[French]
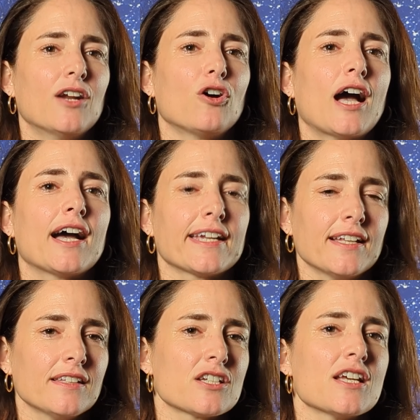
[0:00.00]
Alors,
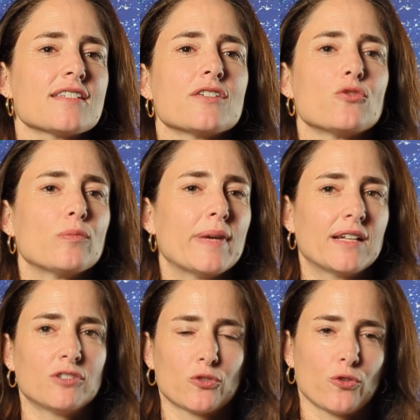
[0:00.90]
Ariane, déjà, c'est une
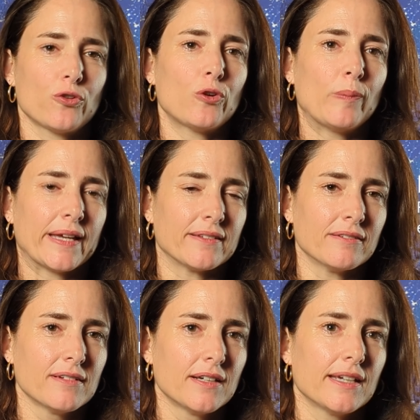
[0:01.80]
belle aventure
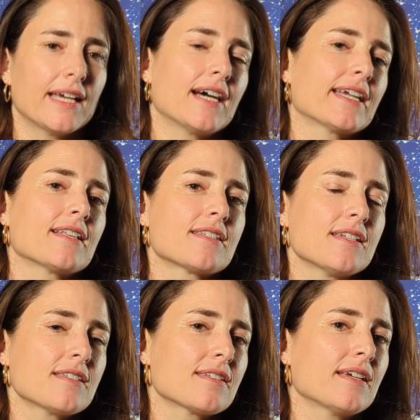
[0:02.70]
européenne. Et Ariane
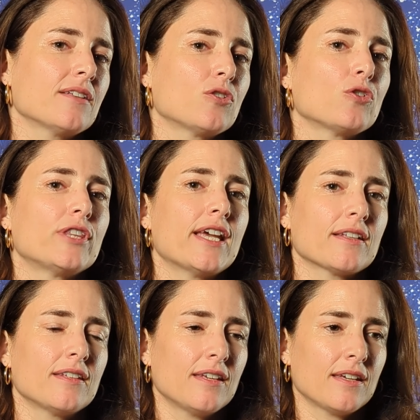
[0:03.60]
6, c'est notre
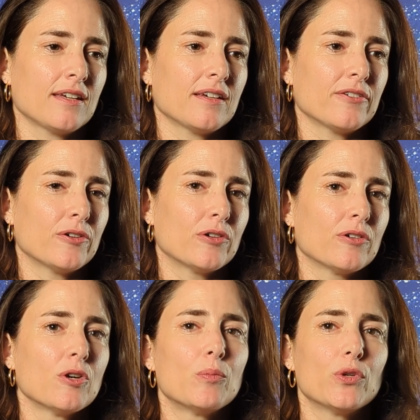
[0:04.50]
dernier
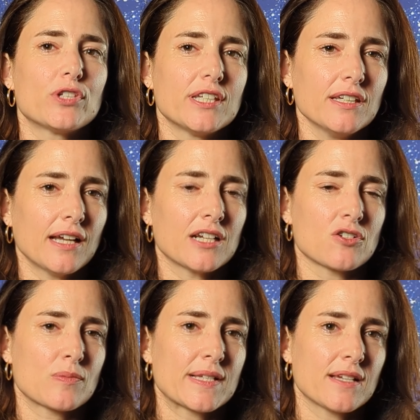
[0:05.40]
euh, petit à
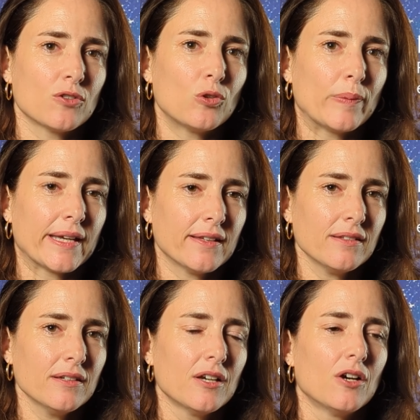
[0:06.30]
l'Agence spatiale
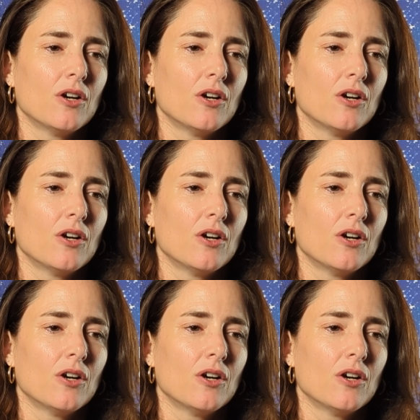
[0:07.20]
européenne.